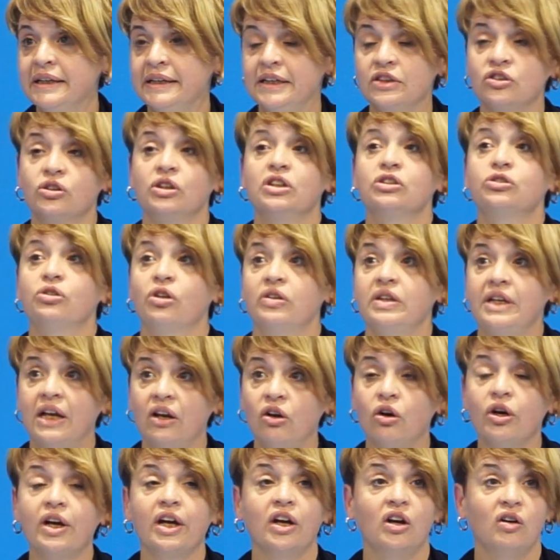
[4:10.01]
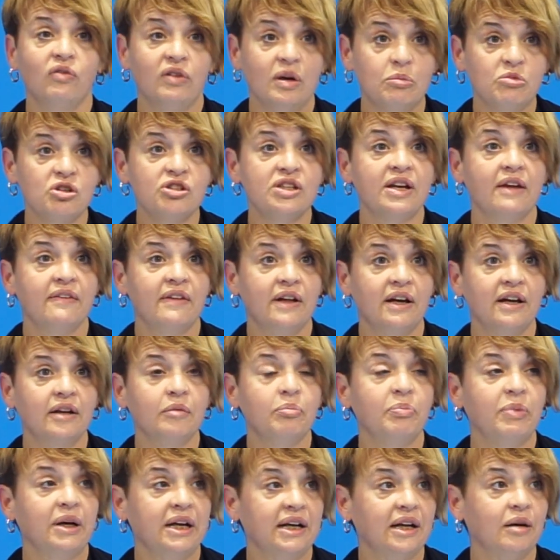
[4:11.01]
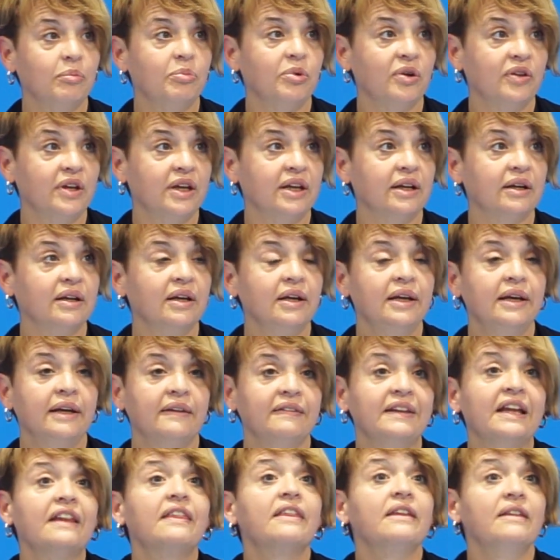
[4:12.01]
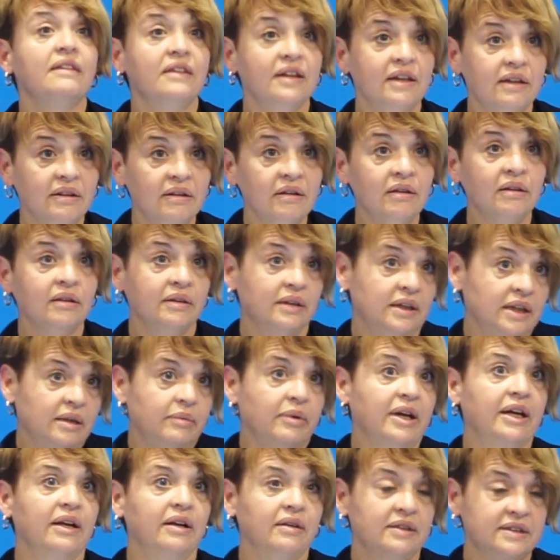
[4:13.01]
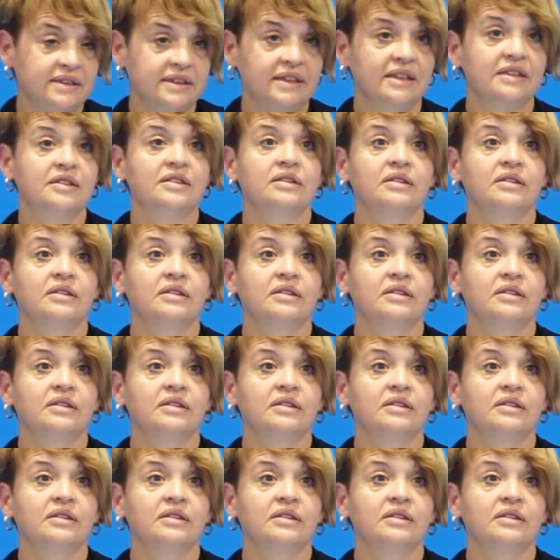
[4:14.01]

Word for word: y son esos días los que nos vamos a dar para poder decidir y ver si,